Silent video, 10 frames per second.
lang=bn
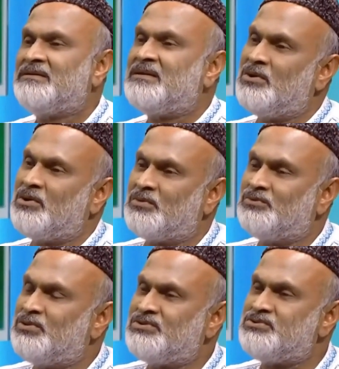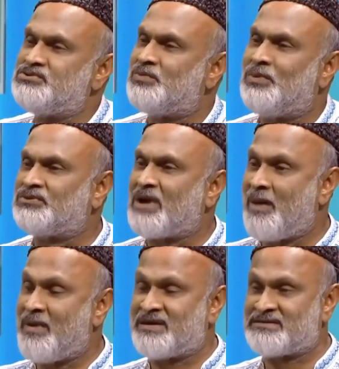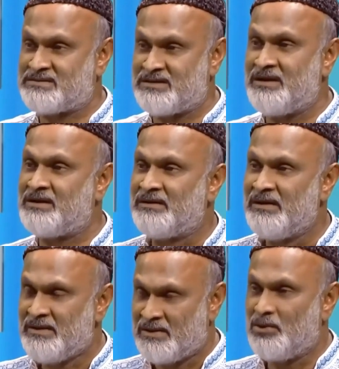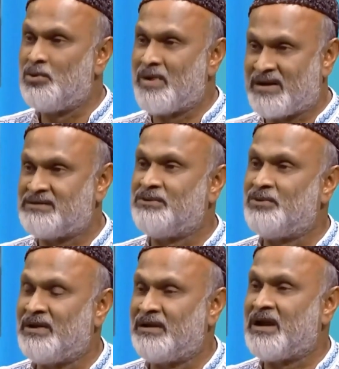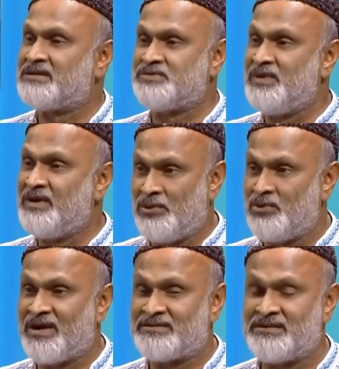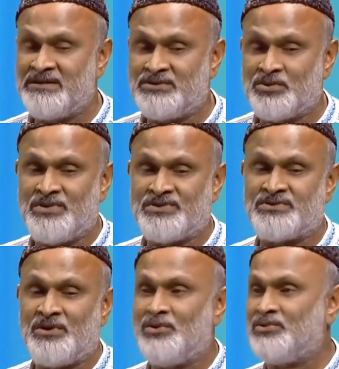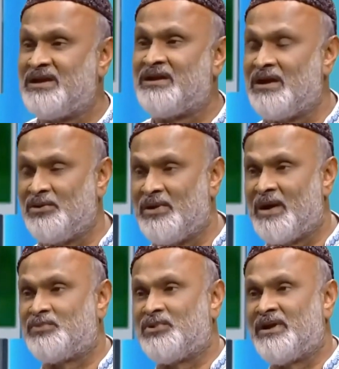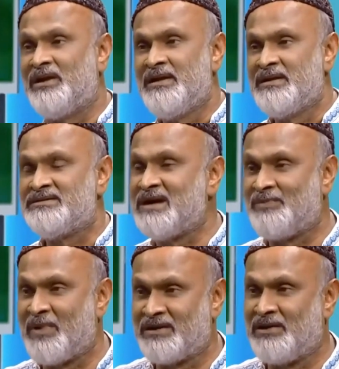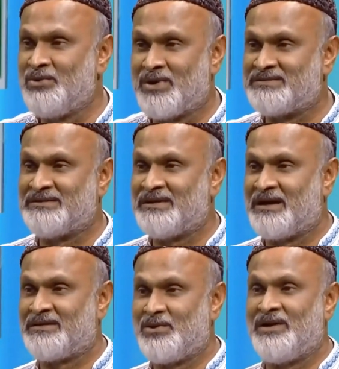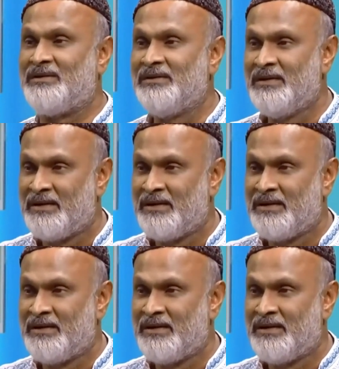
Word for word: সেও এরকম দুই তিনশো পথ খাবার চীনের লোক আছে ওখানে কাশ্মীরের লোক আছে যেসব দেশের লোক দীর্ঘায়ু লাভ করে জাপানের লোক আছে তার রয়্যাল